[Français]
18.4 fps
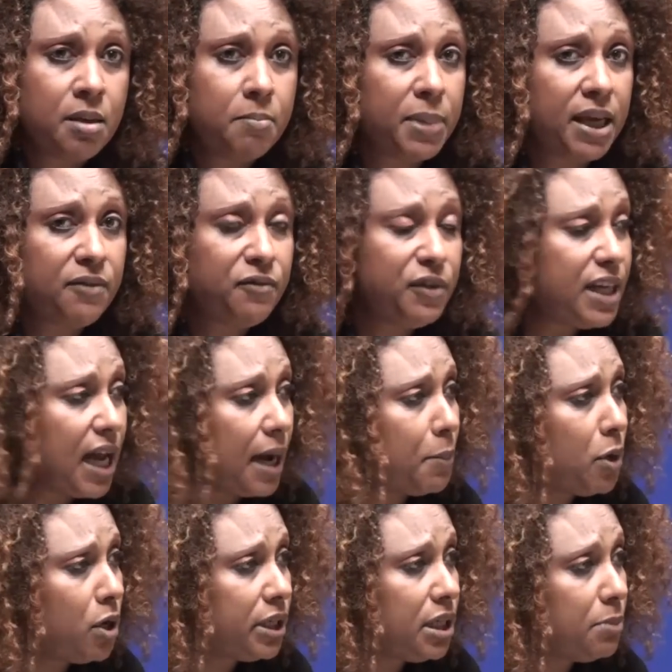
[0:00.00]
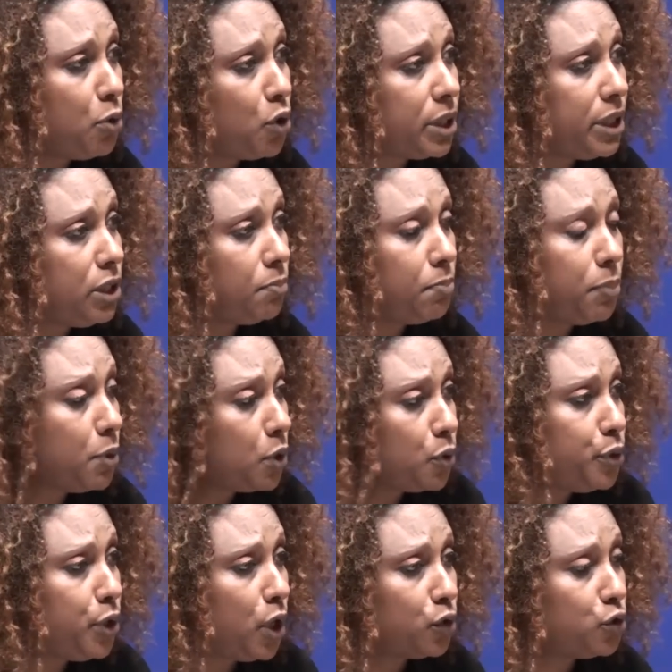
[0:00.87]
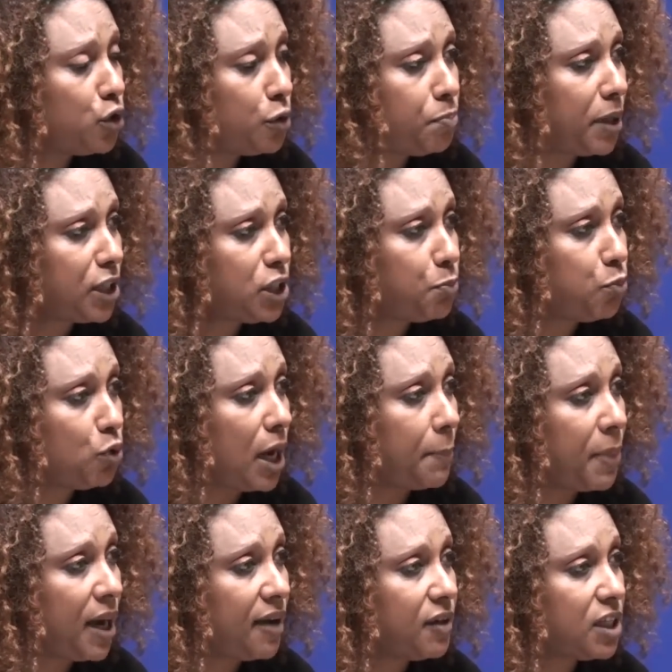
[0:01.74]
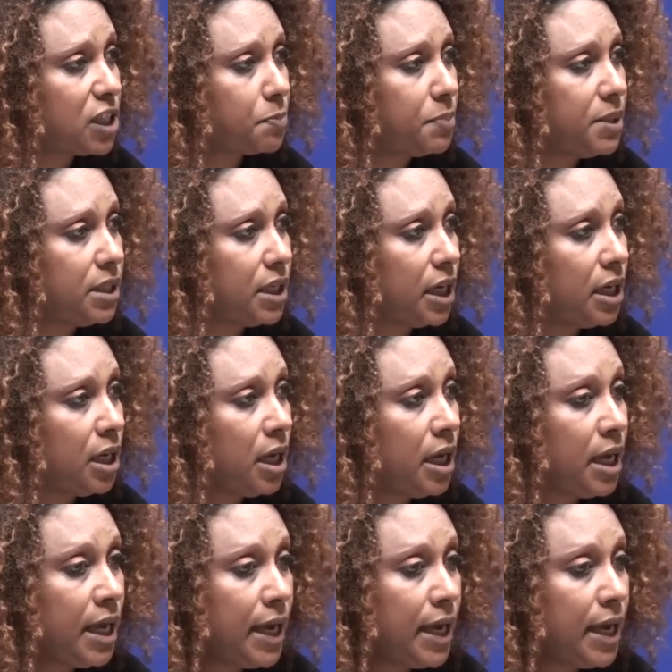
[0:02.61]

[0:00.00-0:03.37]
Mais évidemment Mais évidemment, byaz, beaucoup evidaman ki boku dan zot pati et kapav eksplike.